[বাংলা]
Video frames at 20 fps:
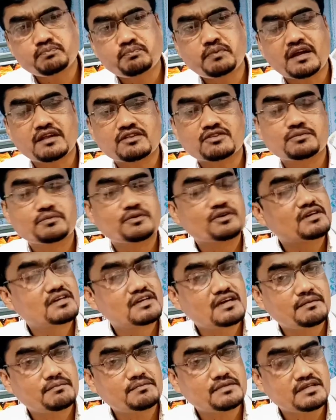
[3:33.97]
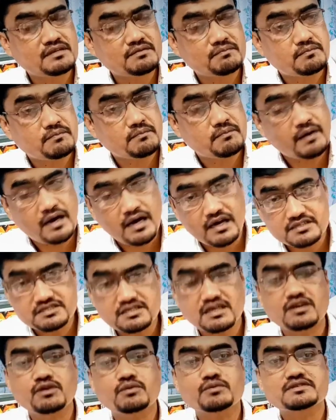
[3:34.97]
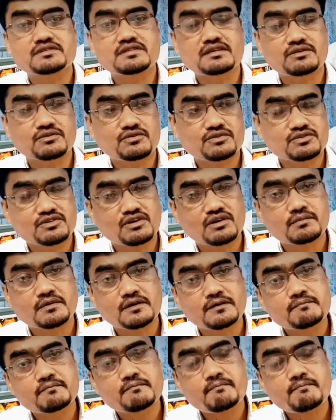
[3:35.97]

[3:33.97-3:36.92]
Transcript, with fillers: পারতপক্ষে আপনার ভাষায় অবস্থান করতে হবে